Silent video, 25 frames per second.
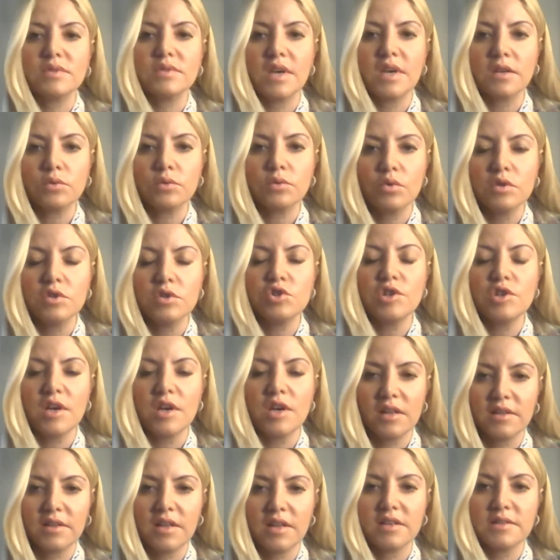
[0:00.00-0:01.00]
o teknolojiyi
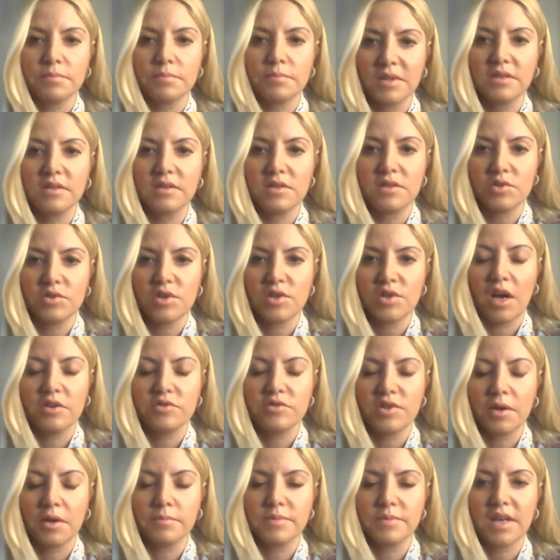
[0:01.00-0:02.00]
anlatmanı rica
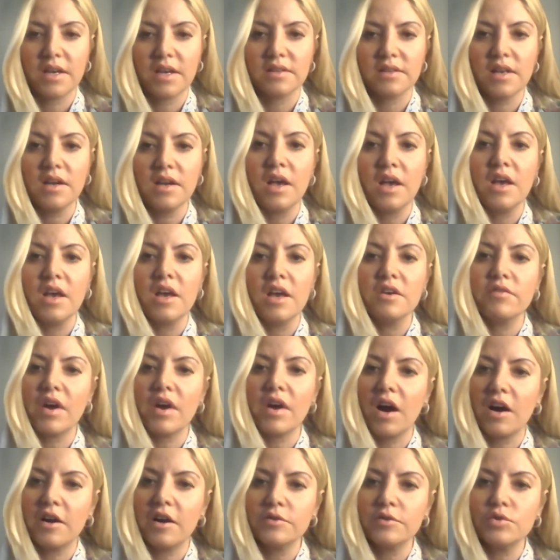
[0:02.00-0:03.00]
edeceğim senden ve
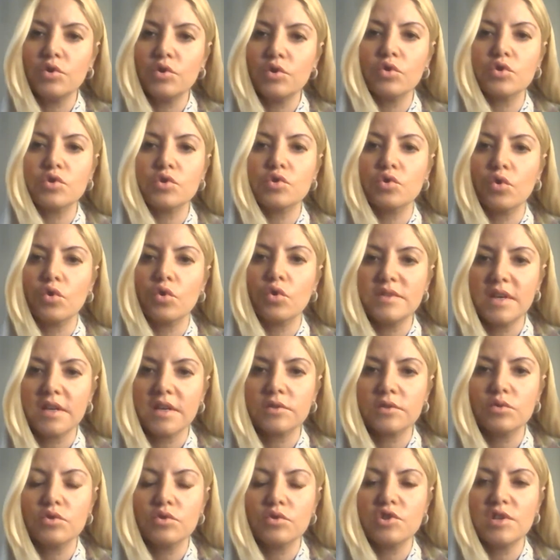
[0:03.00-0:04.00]
artı yoksun o
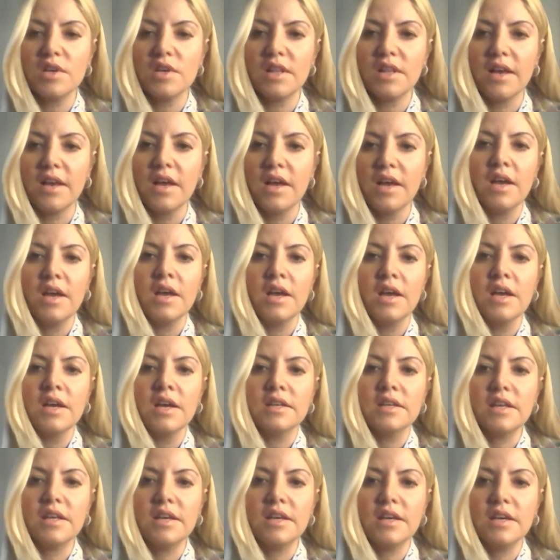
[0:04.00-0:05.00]
teknolojiyi de
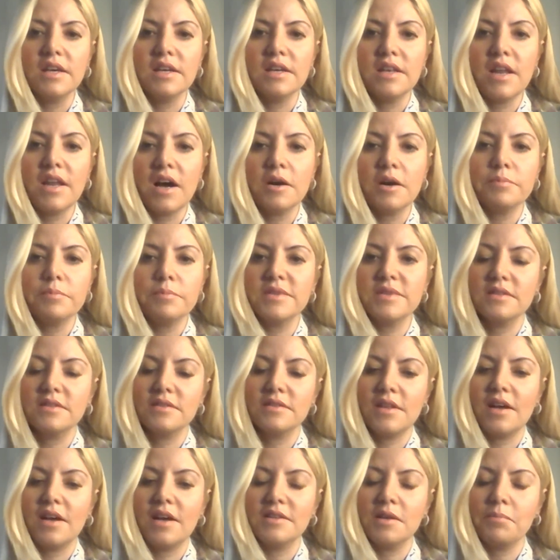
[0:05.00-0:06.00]
e, ne
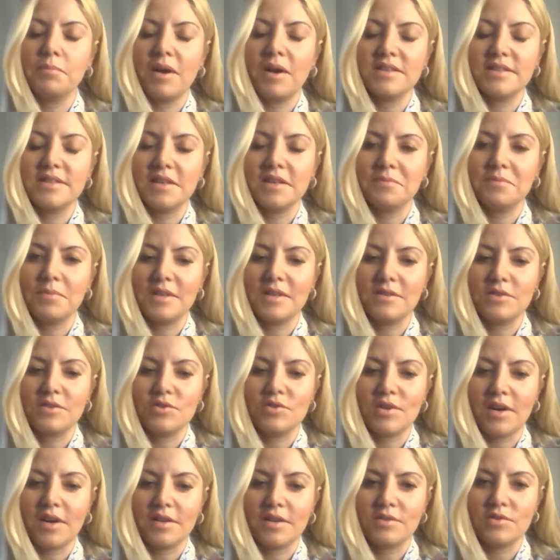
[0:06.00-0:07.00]
yaptığından da bahsetmeni
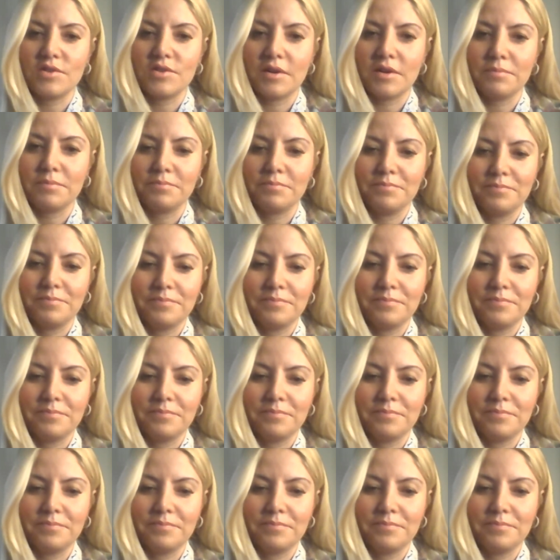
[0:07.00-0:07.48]
rica edeceğim.